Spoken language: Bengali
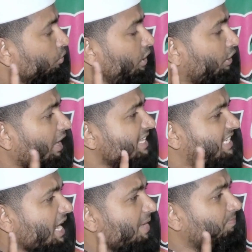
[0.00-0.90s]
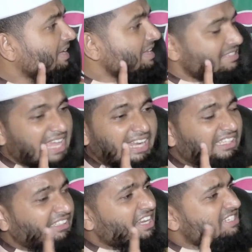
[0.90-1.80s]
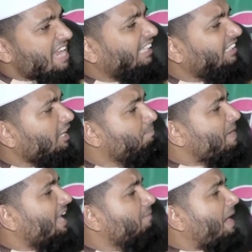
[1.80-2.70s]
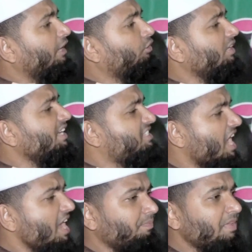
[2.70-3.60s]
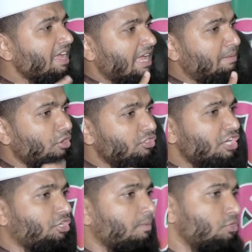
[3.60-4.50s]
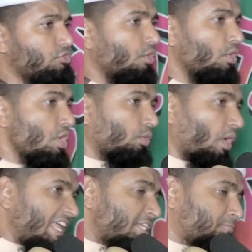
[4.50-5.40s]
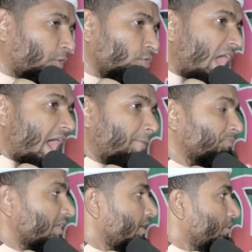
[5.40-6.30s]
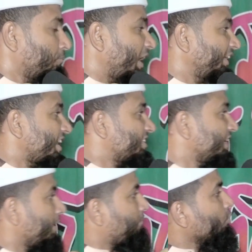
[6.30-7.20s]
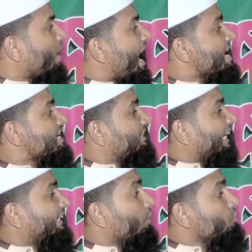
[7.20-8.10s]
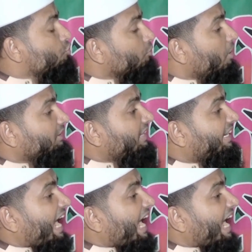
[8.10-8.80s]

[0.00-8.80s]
গুলি করেছে যারা তাদেরকে শাহাদাতের পেয়ালা পান করিয়েছে এবং যেই সমস্ত কলেজ পড়ুয়া পলিটেকনিকে পড়ুয়া সাধারণ যুবকদের